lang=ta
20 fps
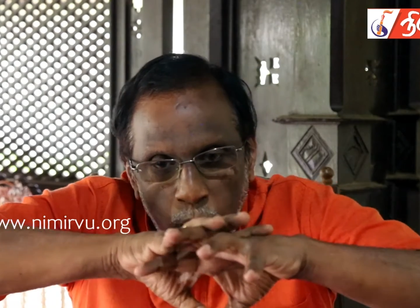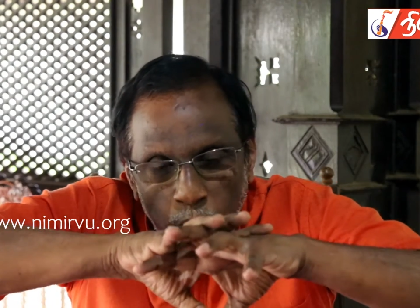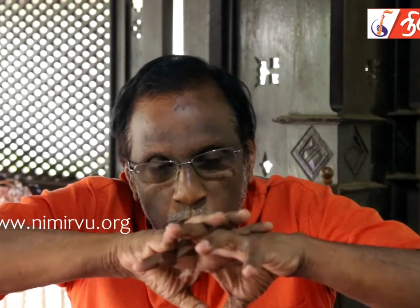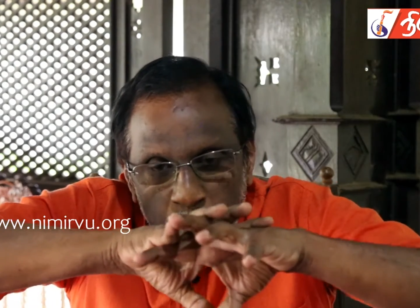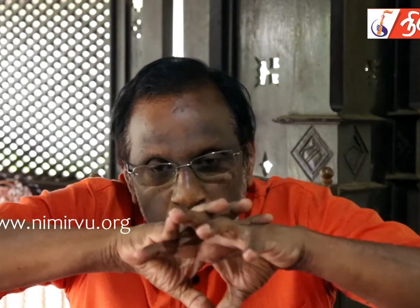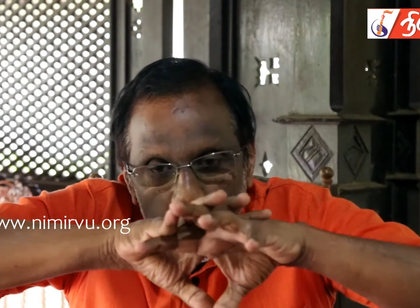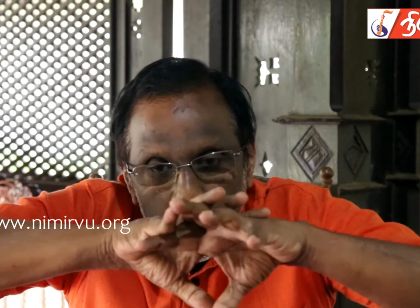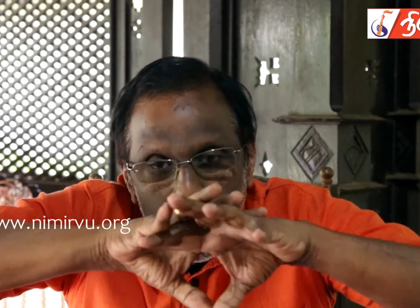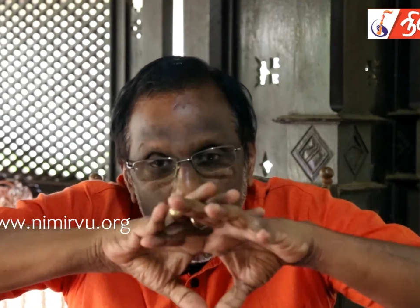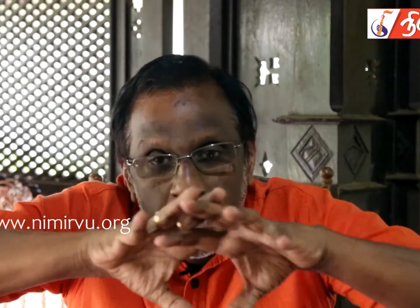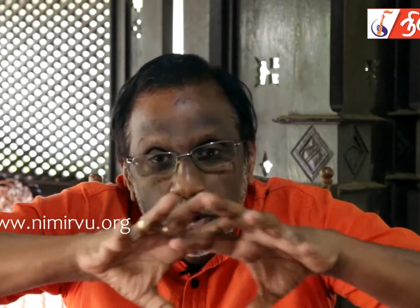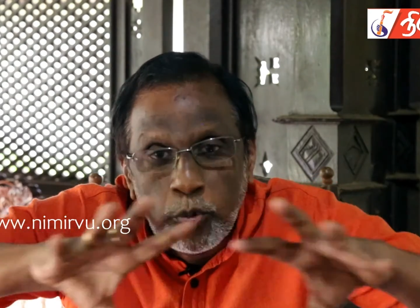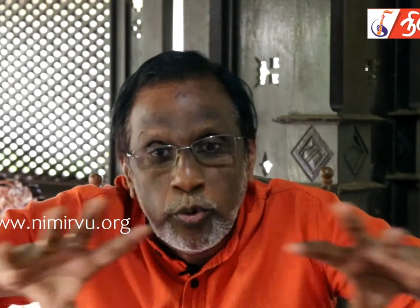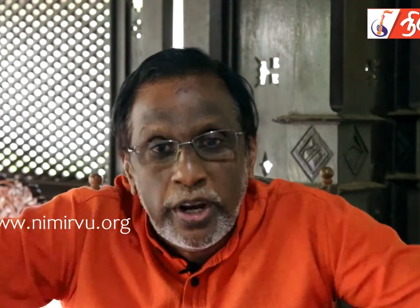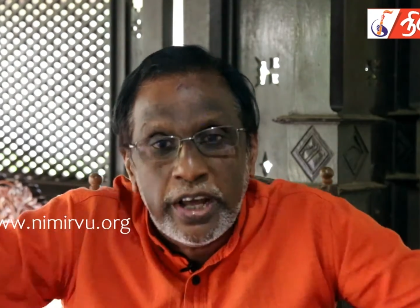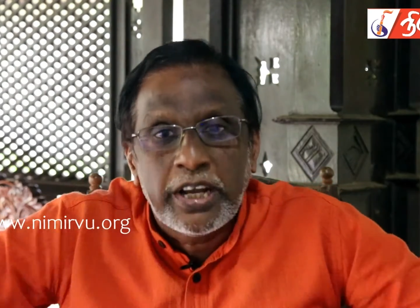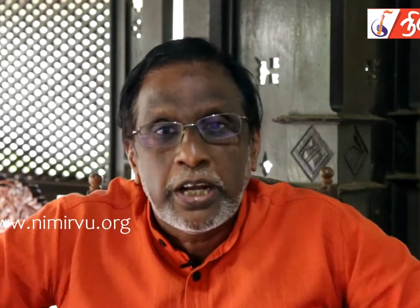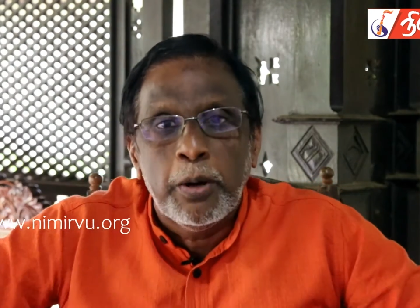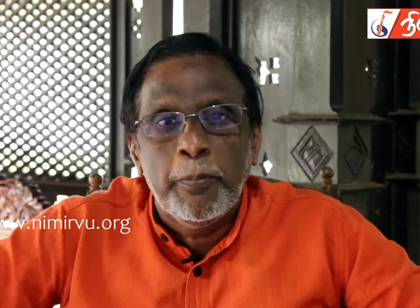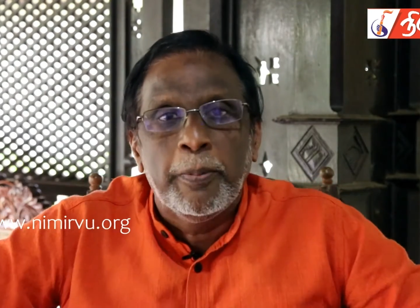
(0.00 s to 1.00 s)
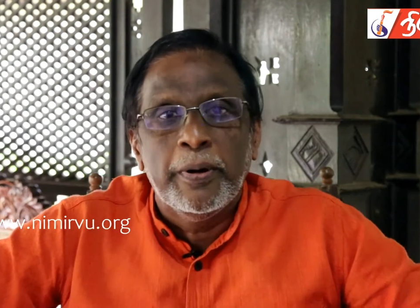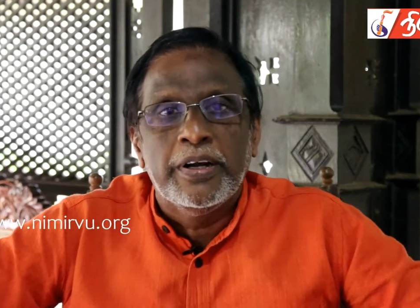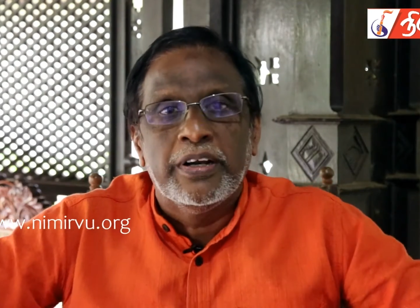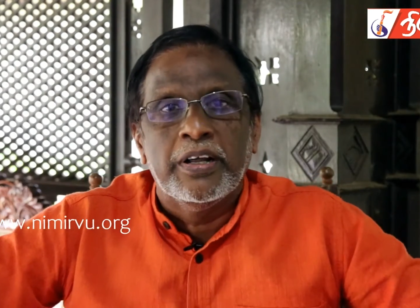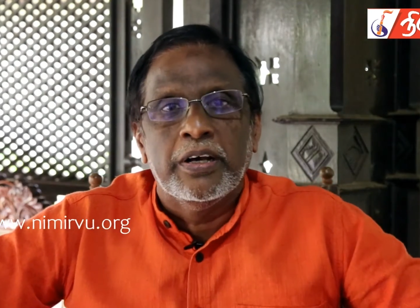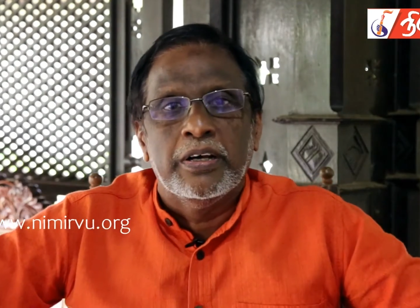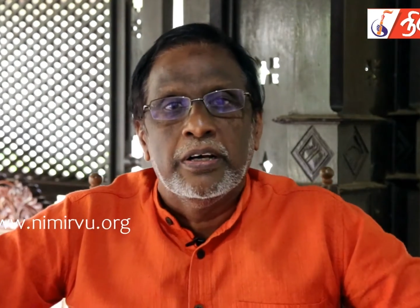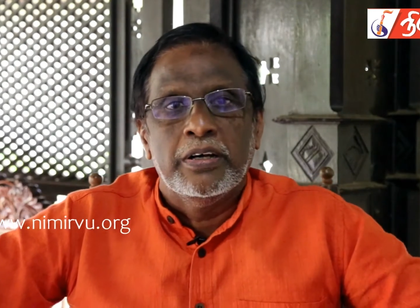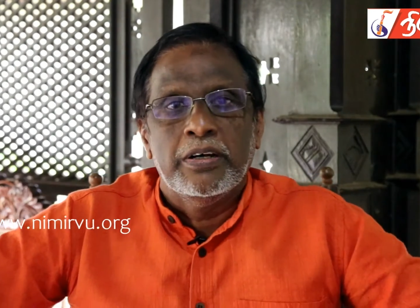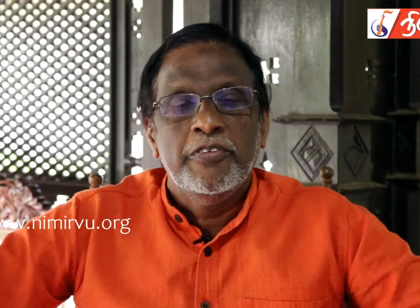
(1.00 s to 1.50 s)
ஒற்றுமை
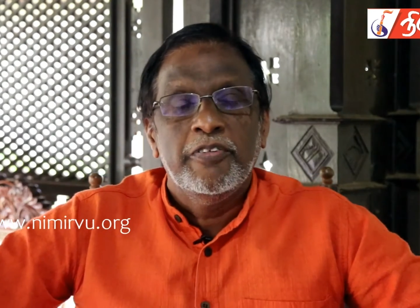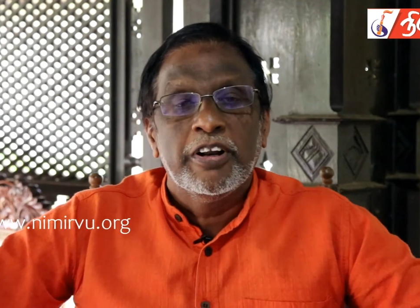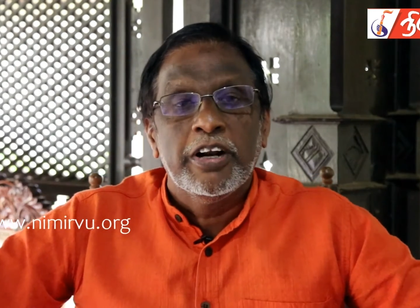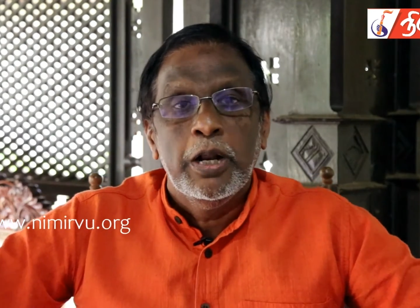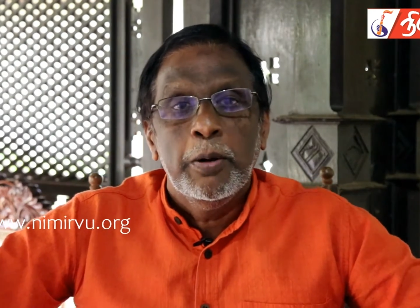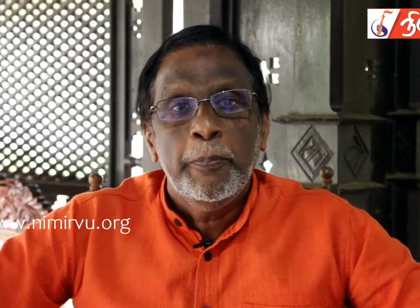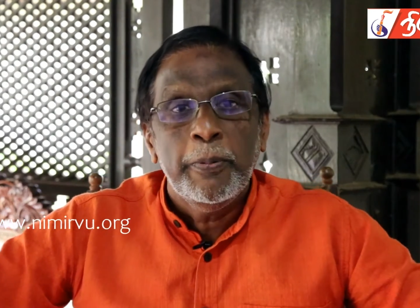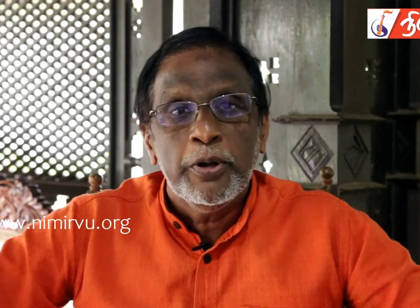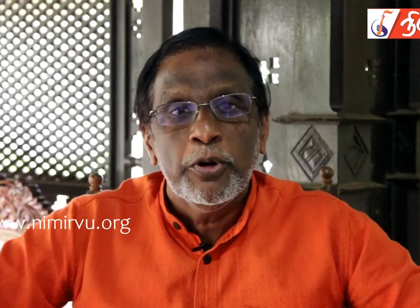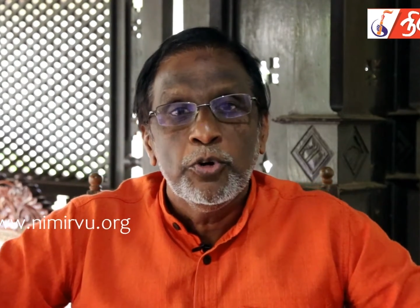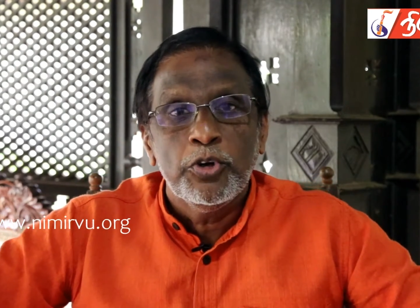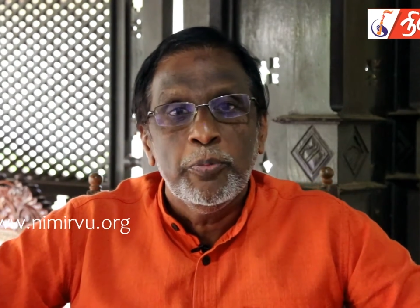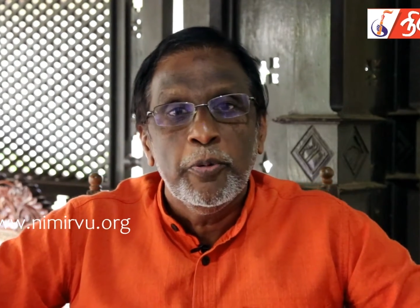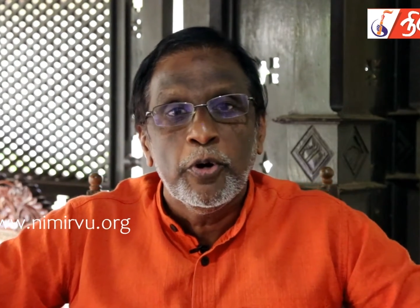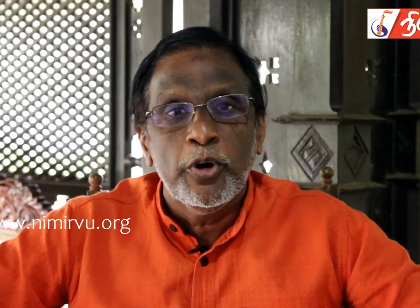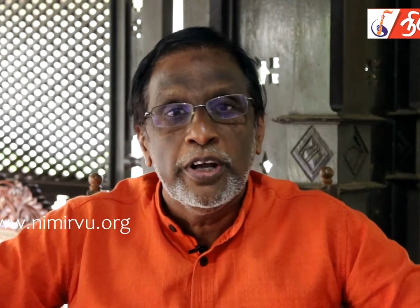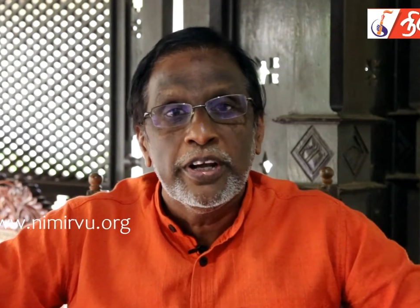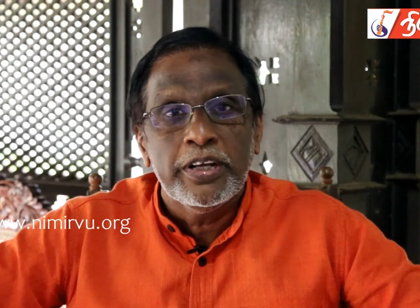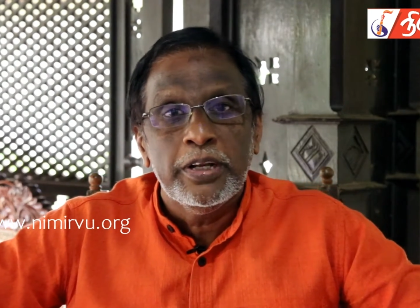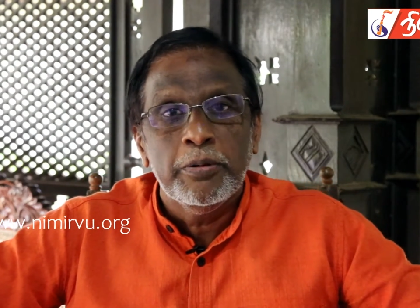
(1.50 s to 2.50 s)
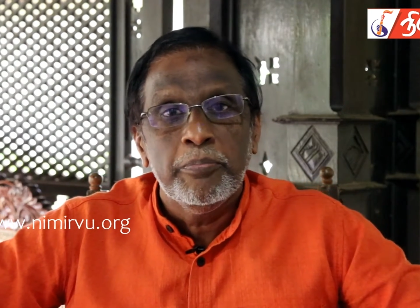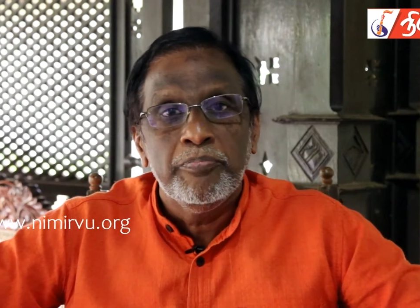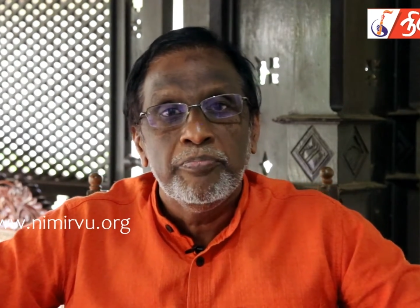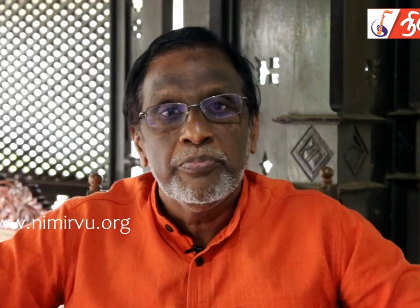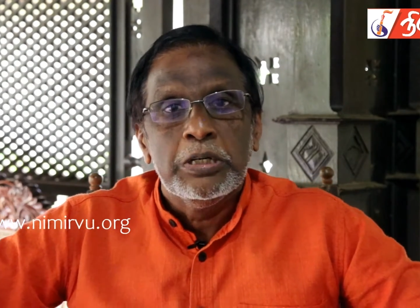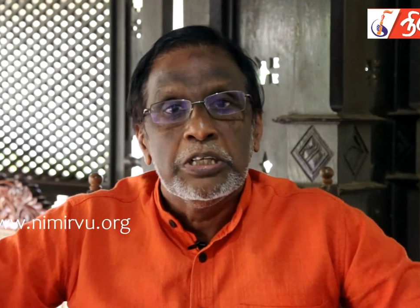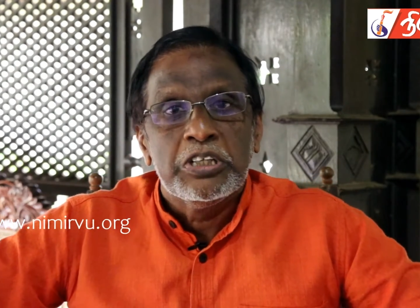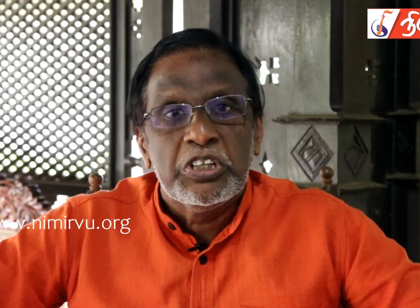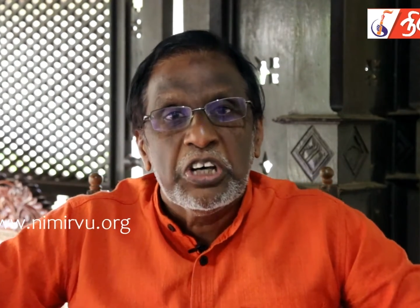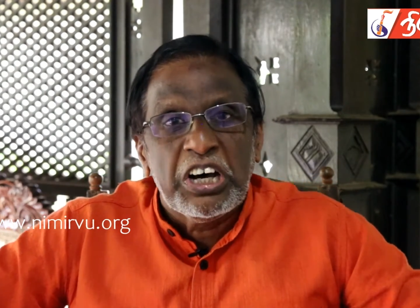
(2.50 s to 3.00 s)
குலைக்கப்பட்ட இவர்கள் எப்படி ஒற்றுமை குலைக்கணும்
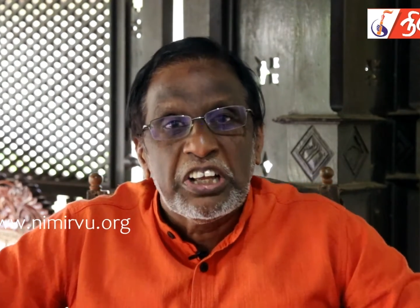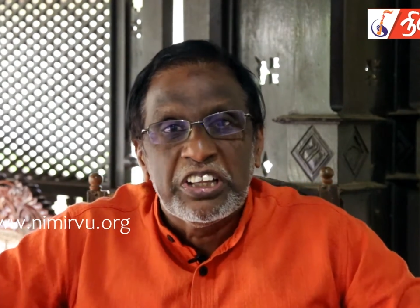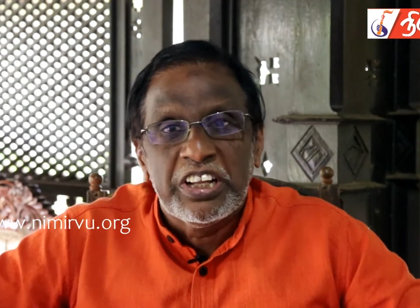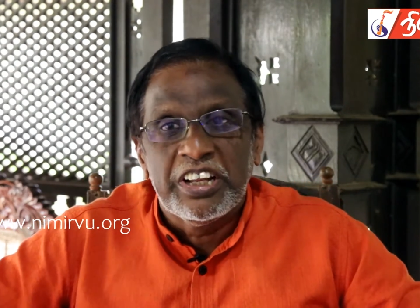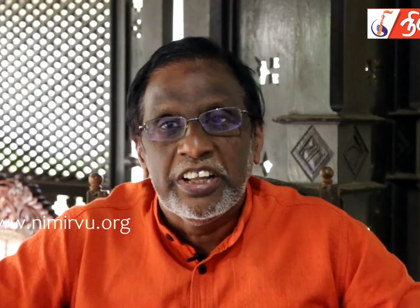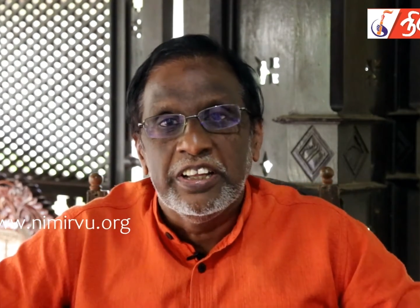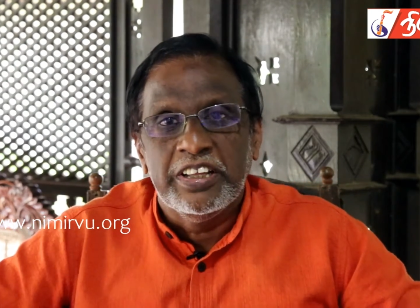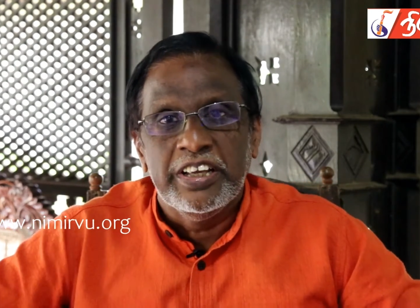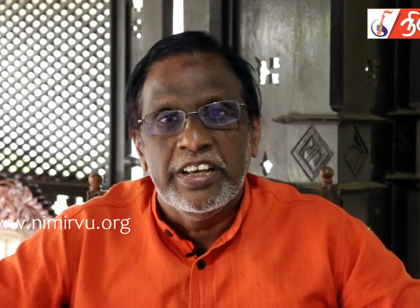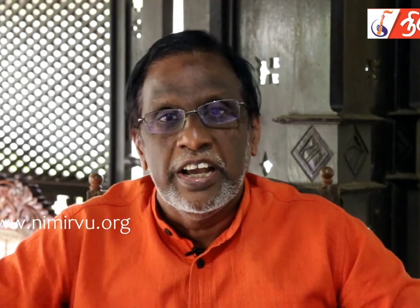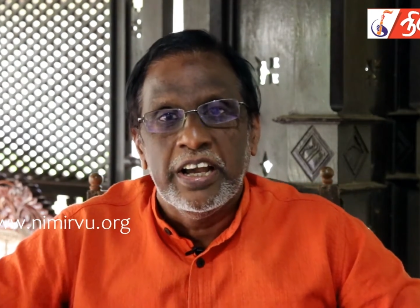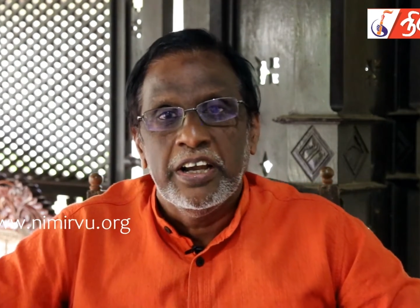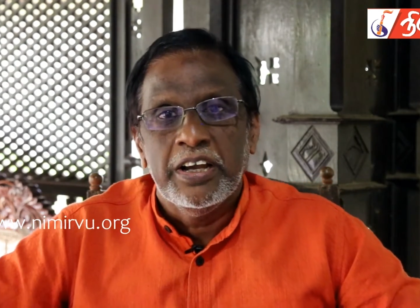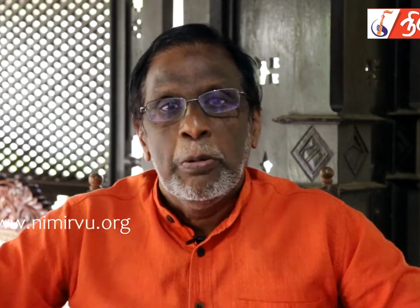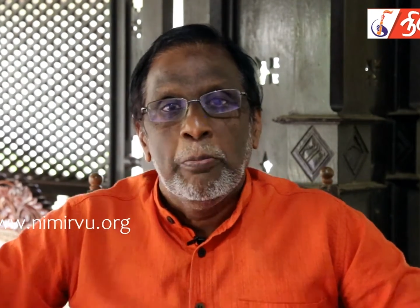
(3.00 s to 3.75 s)
சாத ரீதிய